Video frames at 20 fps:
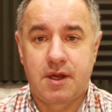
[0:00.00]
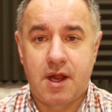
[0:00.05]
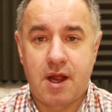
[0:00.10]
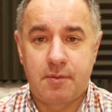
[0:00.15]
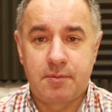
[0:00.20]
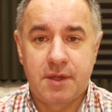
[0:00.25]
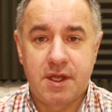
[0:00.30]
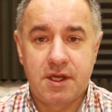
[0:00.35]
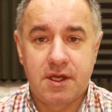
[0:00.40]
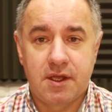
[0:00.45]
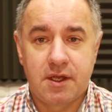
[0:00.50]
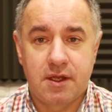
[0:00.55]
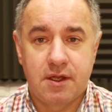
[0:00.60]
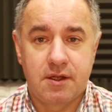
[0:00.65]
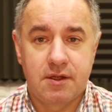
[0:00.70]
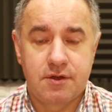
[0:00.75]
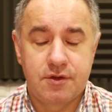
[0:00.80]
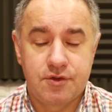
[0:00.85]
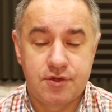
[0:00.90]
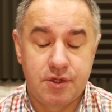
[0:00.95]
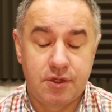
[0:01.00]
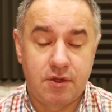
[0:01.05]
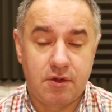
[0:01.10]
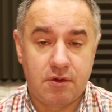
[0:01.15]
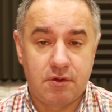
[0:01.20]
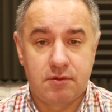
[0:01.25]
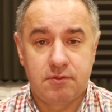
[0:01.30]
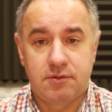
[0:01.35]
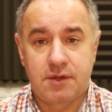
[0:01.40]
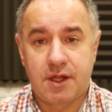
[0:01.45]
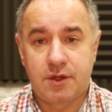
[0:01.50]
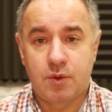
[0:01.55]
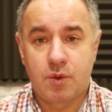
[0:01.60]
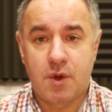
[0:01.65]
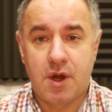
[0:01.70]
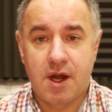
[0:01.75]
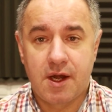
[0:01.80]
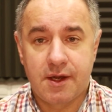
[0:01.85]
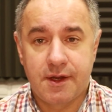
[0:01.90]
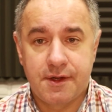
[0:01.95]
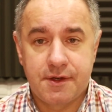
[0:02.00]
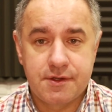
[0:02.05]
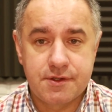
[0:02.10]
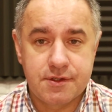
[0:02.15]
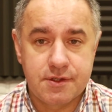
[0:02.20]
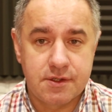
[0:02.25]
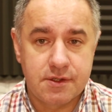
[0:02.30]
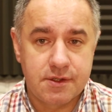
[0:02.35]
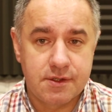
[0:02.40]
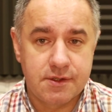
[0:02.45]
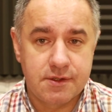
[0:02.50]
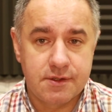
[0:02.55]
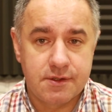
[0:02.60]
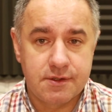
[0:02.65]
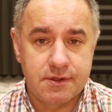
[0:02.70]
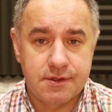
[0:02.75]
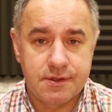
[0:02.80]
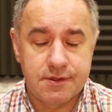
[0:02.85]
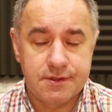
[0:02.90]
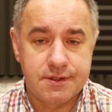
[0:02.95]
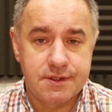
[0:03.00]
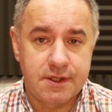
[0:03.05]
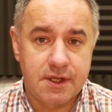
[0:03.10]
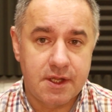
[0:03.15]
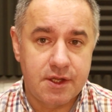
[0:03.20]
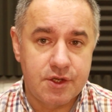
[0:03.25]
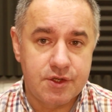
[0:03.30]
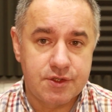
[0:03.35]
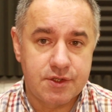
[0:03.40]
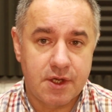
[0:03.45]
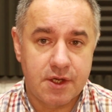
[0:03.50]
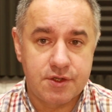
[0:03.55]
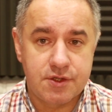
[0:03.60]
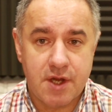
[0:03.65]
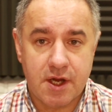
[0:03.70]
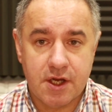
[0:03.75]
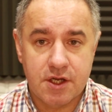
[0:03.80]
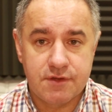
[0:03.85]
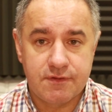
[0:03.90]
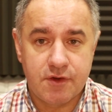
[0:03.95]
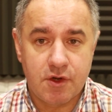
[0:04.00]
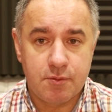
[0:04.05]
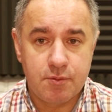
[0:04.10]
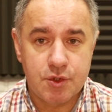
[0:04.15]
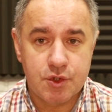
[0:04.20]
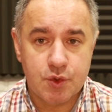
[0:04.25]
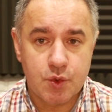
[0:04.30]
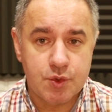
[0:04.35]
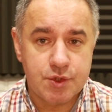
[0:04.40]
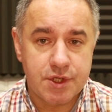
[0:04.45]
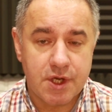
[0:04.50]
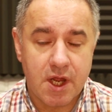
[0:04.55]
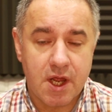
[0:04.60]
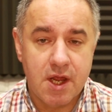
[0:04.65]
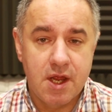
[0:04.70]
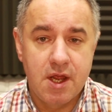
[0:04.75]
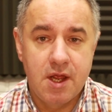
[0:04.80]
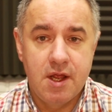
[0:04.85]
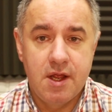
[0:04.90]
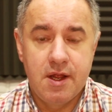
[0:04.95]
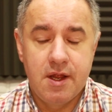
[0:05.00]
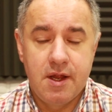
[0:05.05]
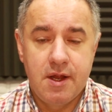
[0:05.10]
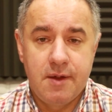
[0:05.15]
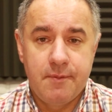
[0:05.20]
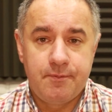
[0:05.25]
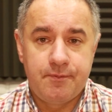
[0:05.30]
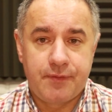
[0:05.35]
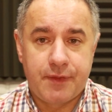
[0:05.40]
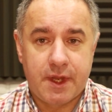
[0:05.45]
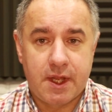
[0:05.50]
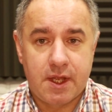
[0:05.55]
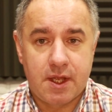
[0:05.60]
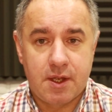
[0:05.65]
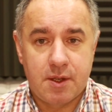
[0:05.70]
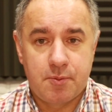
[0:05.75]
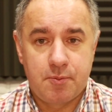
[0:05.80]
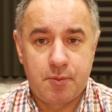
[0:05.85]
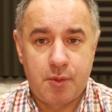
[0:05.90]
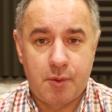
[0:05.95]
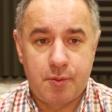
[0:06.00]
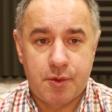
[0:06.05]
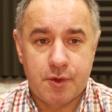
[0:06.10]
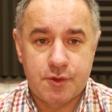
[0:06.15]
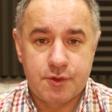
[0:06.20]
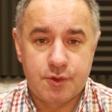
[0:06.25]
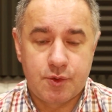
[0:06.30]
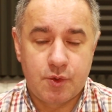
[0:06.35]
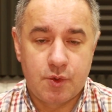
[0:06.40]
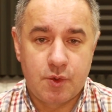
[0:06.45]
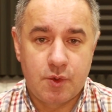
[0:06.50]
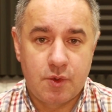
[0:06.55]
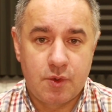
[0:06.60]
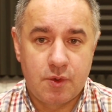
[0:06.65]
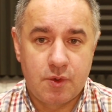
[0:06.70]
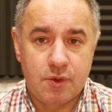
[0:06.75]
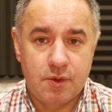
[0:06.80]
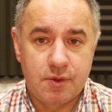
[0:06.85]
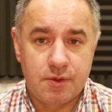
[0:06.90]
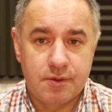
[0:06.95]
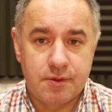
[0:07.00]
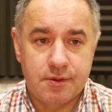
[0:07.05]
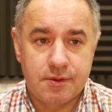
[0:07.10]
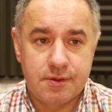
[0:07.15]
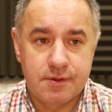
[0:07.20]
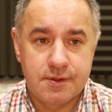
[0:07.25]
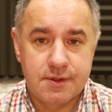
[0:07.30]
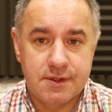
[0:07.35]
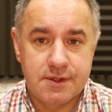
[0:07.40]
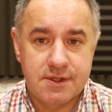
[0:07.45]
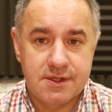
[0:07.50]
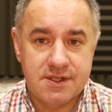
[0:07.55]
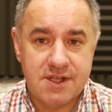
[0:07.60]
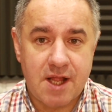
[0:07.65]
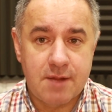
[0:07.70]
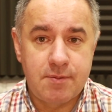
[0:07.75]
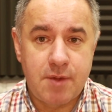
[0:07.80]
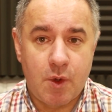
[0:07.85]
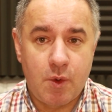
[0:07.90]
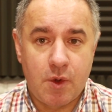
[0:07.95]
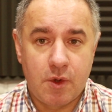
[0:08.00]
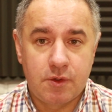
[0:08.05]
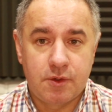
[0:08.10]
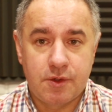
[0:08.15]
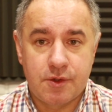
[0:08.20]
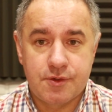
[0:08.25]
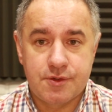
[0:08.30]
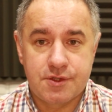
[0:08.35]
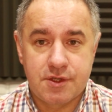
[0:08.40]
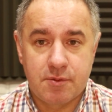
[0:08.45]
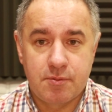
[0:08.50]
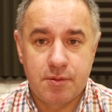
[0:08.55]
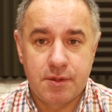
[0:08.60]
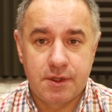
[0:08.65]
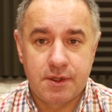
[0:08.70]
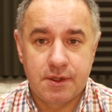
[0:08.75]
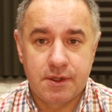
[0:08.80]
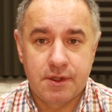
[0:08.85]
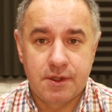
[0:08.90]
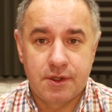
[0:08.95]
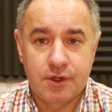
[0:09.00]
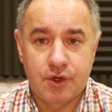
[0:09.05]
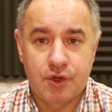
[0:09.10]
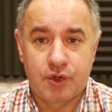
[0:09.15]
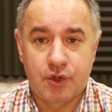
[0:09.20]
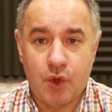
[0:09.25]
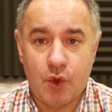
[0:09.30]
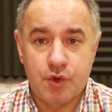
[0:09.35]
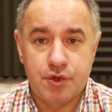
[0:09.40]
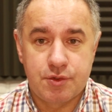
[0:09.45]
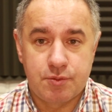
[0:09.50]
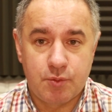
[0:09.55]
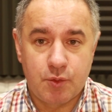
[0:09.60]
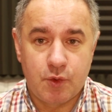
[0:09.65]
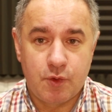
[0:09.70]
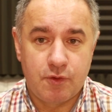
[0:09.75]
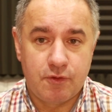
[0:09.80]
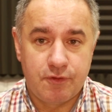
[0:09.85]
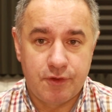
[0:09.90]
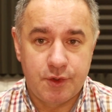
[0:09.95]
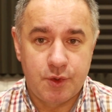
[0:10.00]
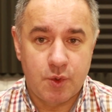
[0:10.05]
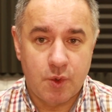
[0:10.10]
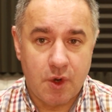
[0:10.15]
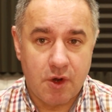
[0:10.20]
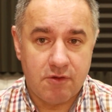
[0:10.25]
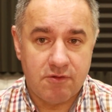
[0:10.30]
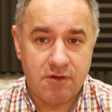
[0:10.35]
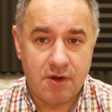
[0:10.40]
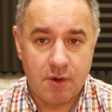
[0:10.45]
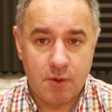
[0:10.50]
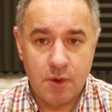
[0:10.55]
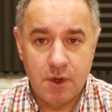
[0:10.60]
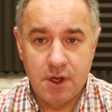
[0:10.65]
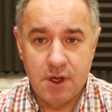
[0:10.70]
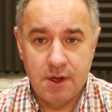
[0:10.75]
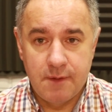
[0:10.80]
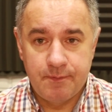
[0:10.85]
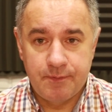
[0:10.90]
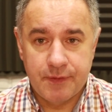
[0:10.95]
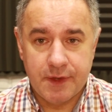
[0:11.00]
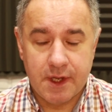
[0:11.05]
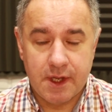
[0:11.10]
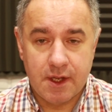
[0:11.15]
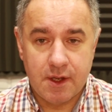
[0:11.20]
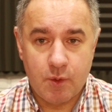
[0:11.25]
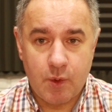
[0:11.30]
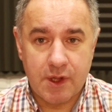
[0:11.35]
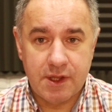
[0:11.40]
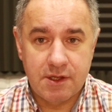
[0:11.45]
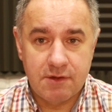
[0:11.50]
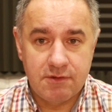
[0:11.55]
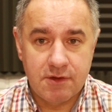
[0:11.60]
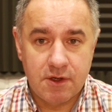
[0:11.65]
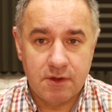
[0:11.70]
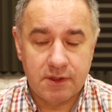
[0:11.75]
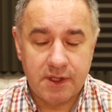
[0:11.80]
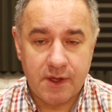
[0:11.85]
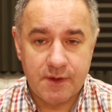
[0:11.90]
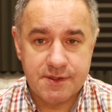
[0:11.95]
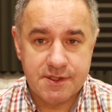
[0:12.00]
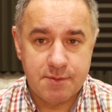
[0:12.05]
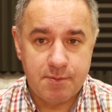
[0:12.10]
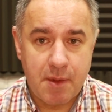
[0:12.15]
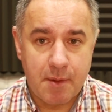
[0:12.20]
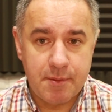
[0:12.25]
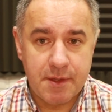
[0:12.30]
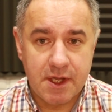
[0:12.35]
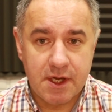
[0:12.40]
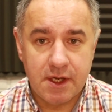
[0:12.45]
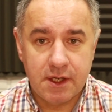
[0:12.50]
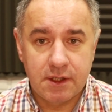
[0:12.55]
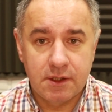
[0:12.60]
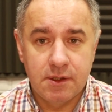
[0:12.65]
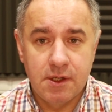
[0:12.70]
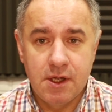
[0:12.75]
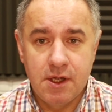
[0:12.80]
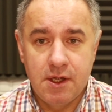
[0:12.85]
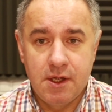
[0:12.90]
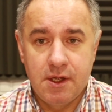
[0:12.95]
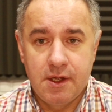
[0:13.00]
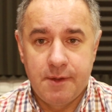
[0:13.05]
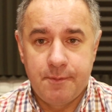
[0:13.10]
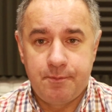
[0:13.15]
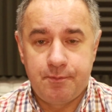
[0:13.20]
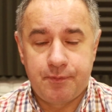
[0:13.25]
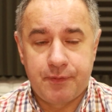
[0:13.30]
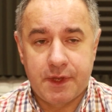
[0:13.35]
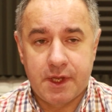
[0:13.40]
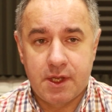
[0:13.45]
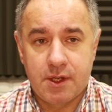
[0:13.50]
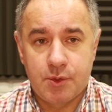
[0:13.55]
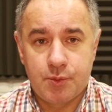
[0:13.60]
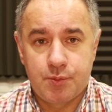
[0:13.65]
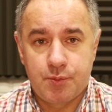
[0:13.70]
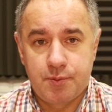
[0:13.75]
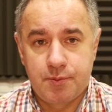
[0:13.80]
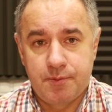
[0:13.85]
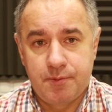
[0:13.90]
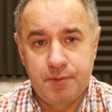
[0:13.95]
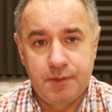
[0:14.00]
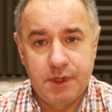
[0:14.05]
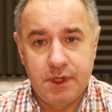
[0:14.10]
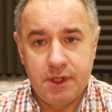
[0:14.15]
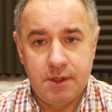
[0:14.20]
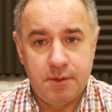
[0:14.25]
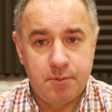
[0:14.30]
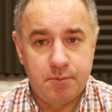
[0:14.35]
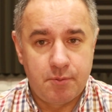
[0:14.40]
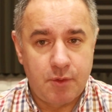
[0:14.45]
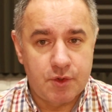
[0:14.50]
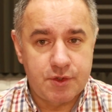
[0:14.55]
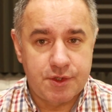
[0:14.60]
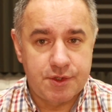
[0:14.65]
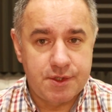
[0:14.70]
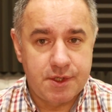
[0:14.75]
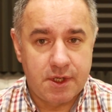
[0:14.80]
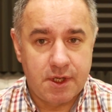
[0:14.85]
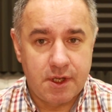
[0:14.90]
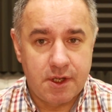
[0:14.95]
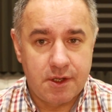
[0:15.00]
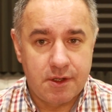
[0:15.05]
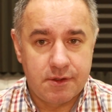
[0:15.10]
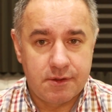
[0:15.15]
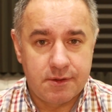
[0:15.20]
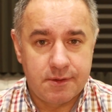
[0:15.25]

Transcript: kamienie, czy to naturalne, czy syntetyczne, czy jakieś wyroby sztuczne, po prostu zadbał o to, żeby ktoś mu wydrukował E, ładnie wyglądający papierek. E, I może się